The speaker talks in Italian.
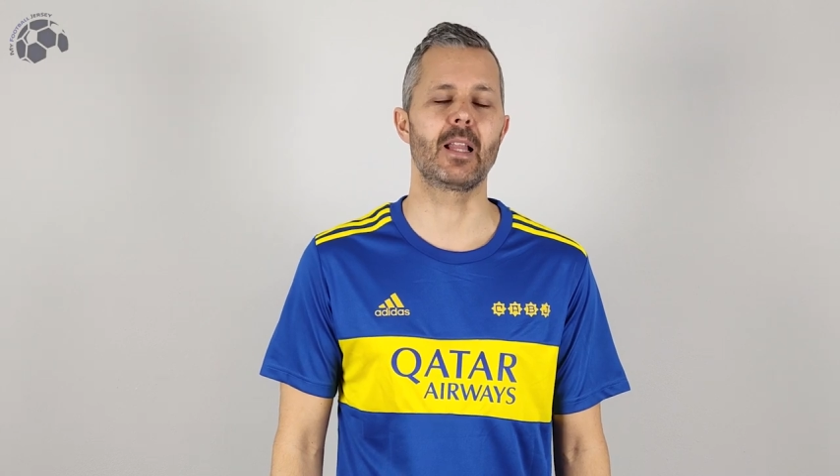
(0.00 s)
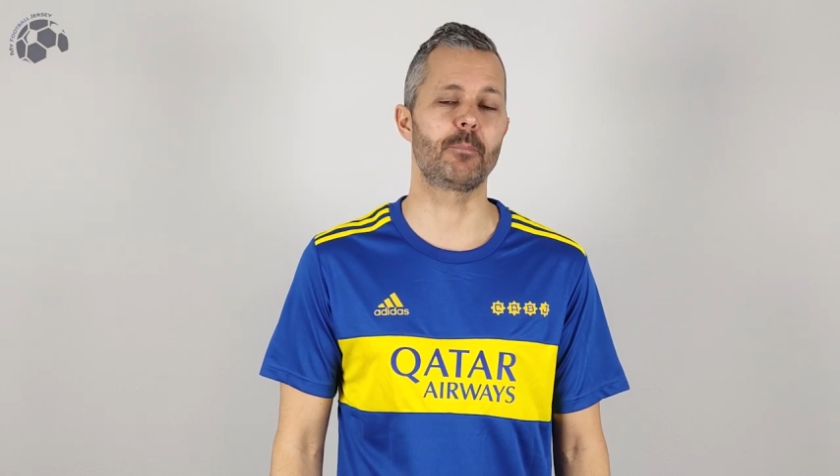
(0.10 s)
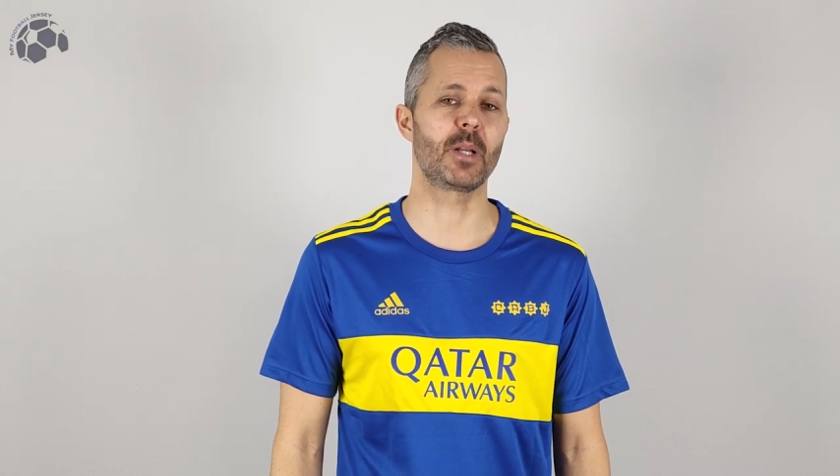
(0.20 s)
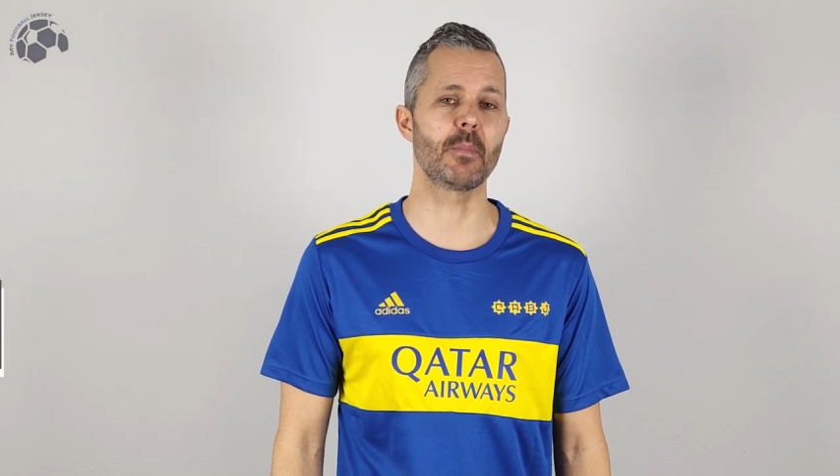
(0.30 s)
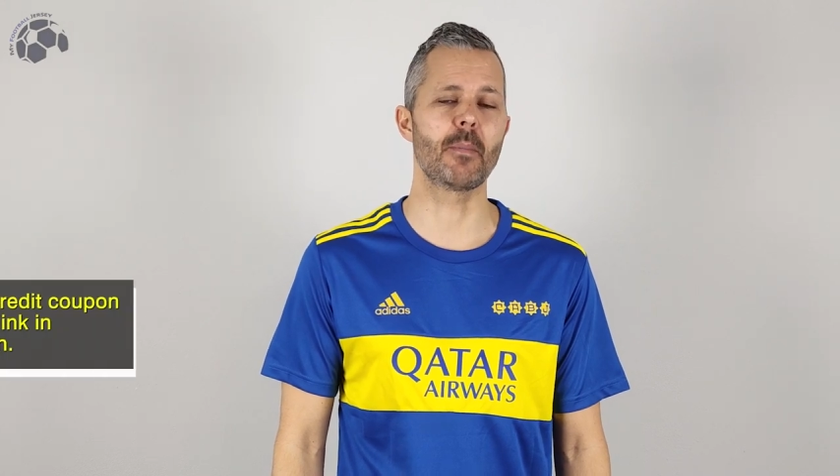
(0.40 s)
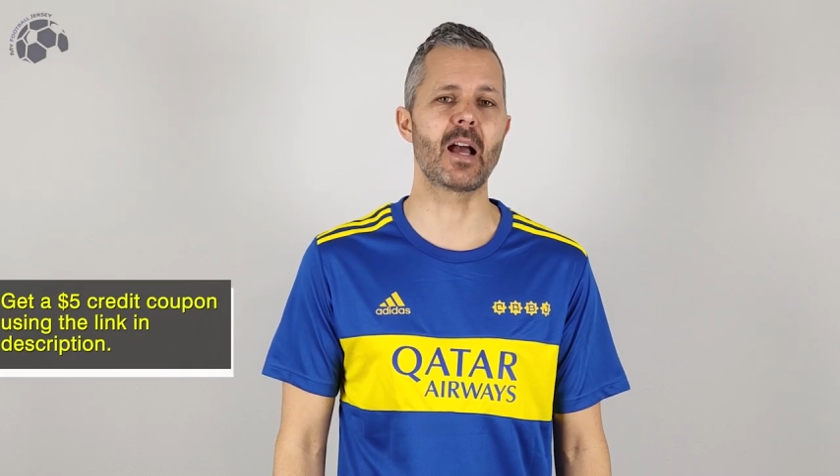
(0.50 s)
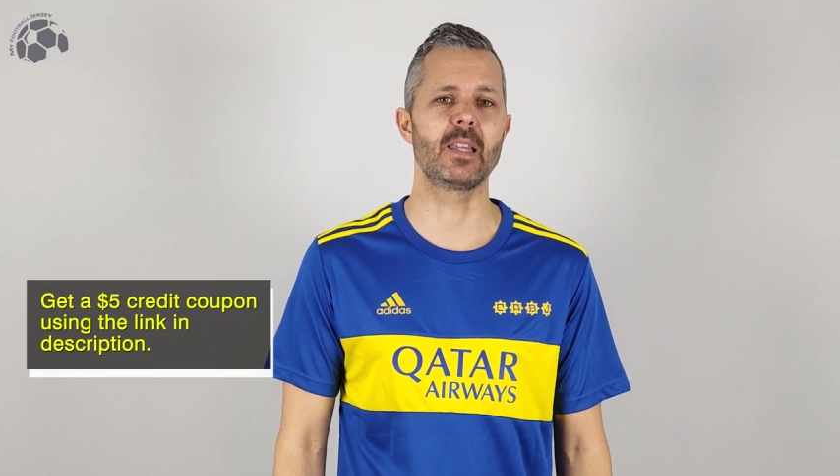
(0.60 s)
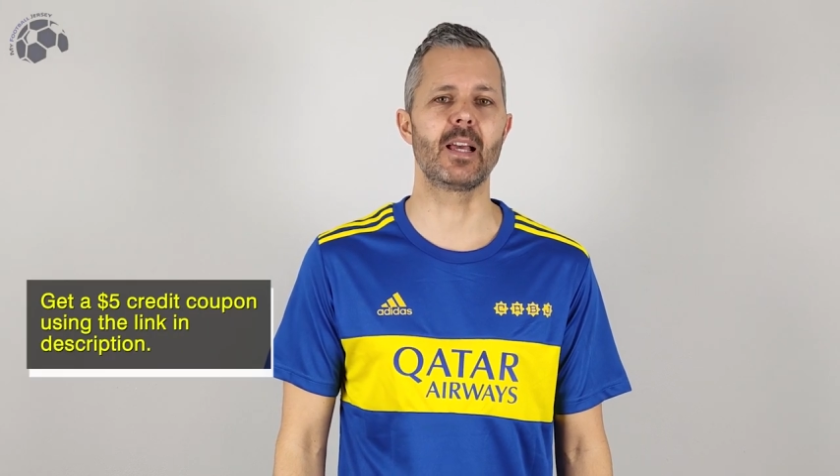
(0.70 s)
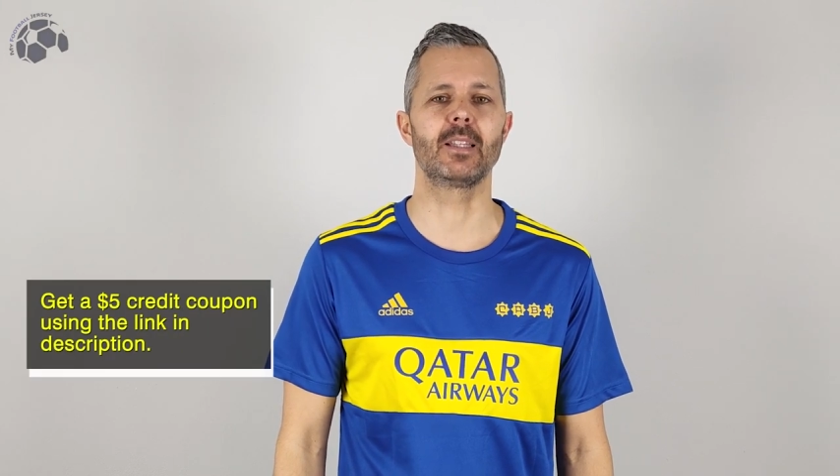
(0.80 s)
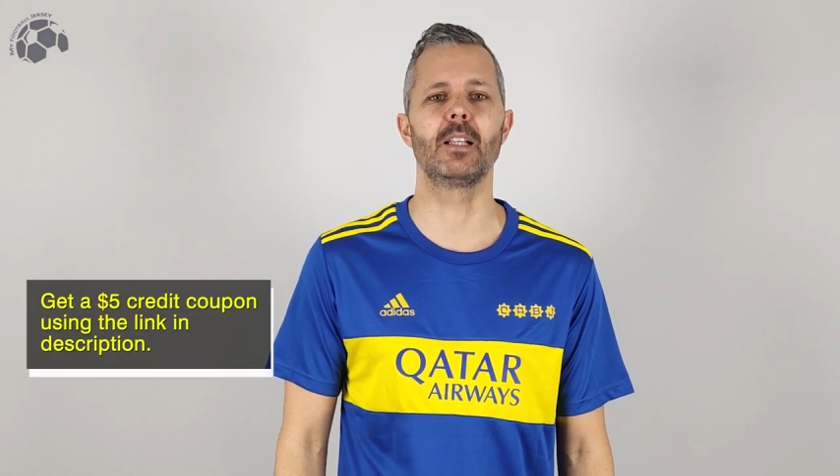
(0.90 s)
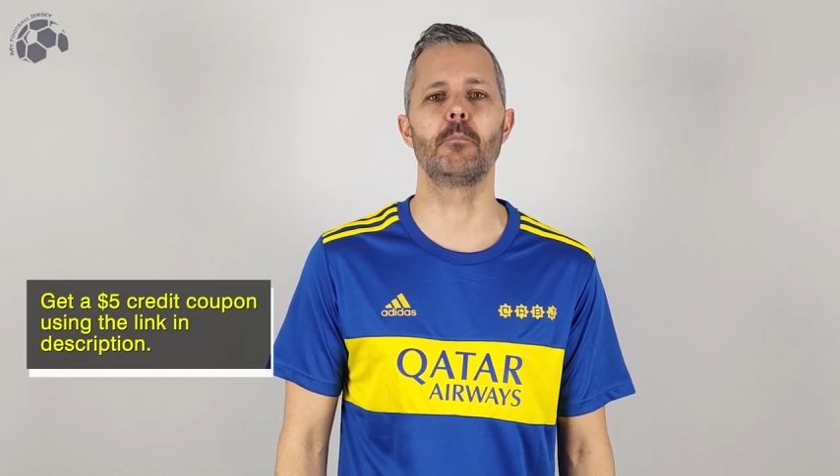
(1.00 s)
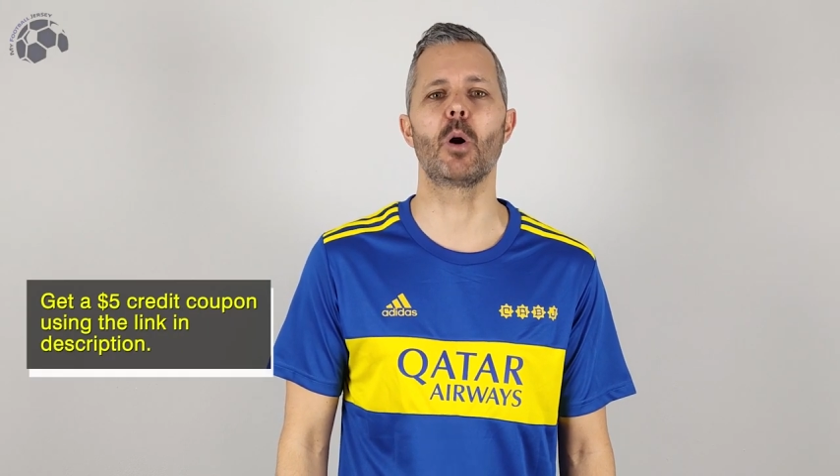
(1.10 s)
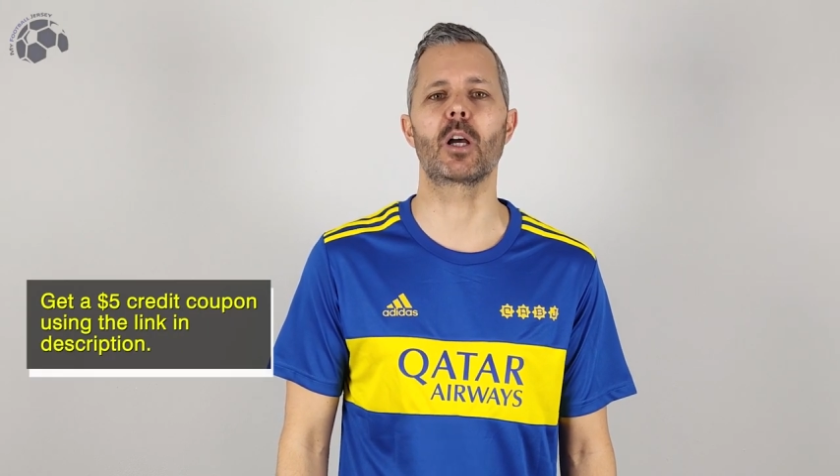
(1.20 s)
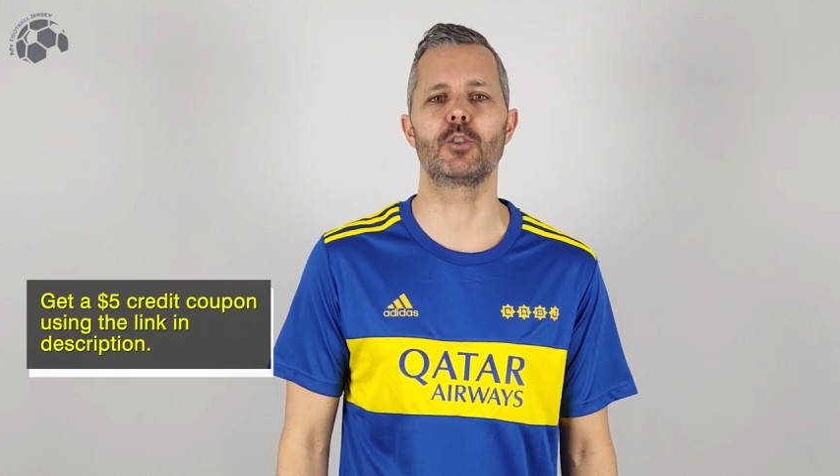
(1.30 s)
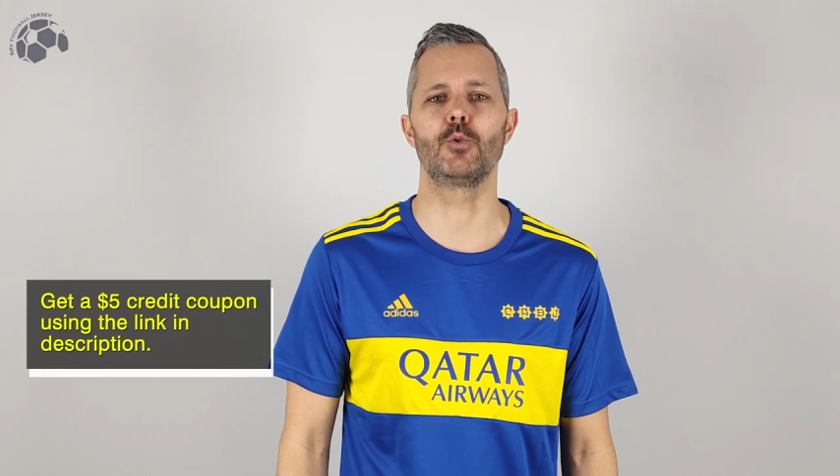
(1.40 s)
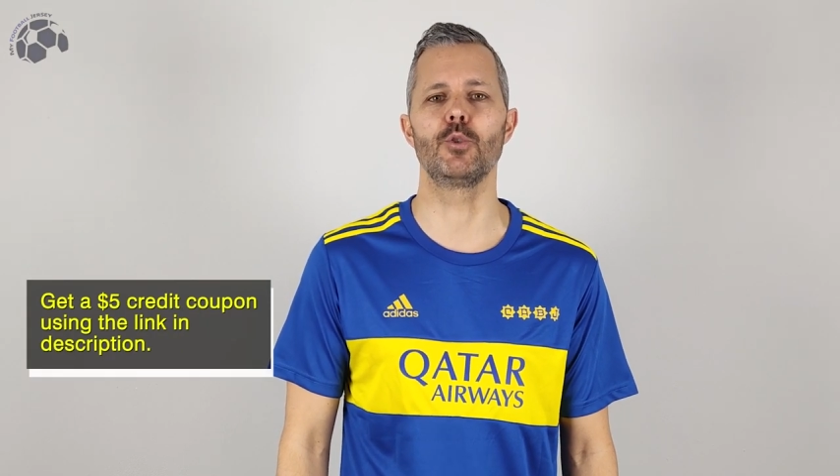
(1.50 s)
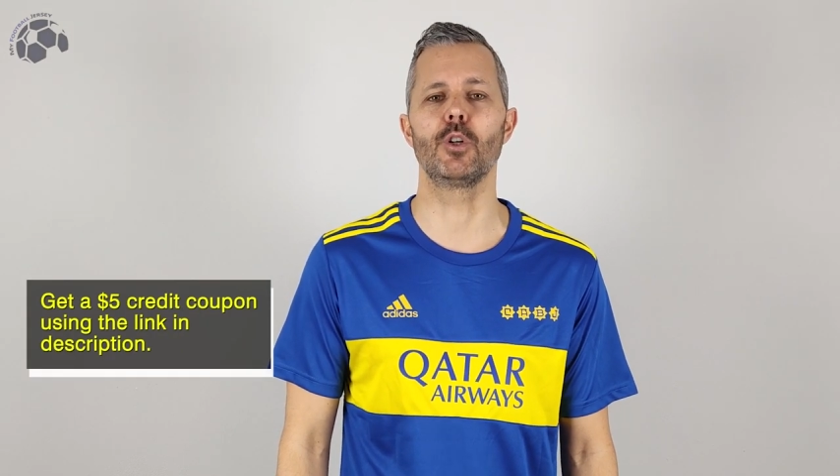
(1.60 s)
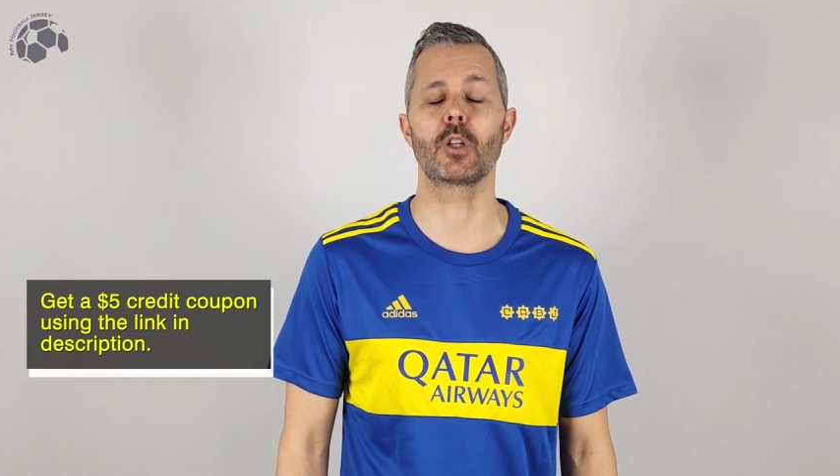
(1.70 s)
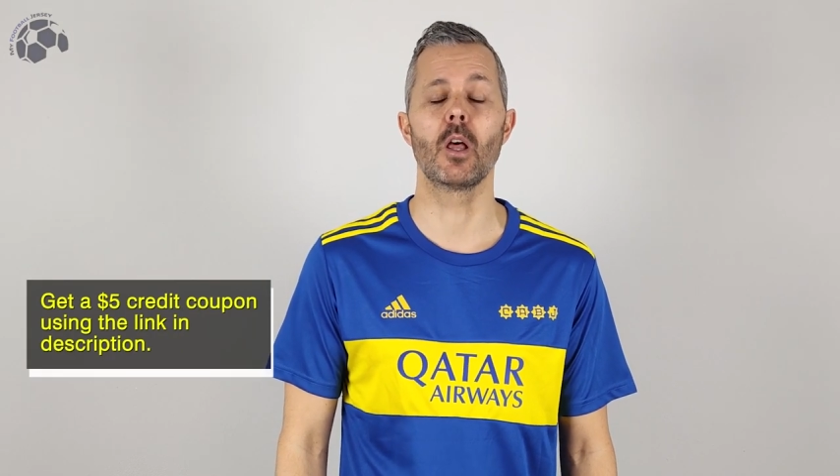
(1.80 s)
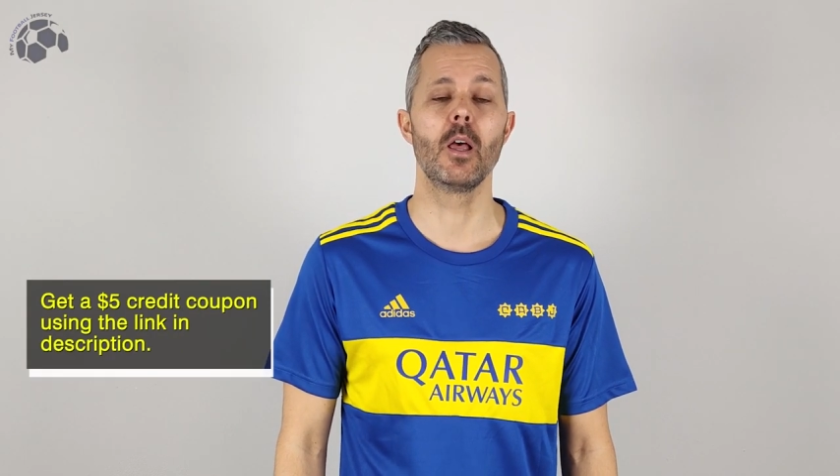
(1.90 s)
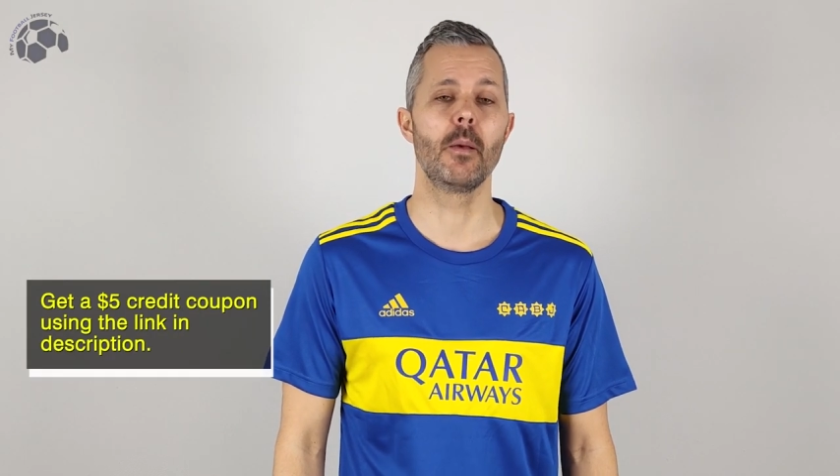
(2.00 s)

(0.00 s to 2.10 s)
la prima maglia del Boca Junior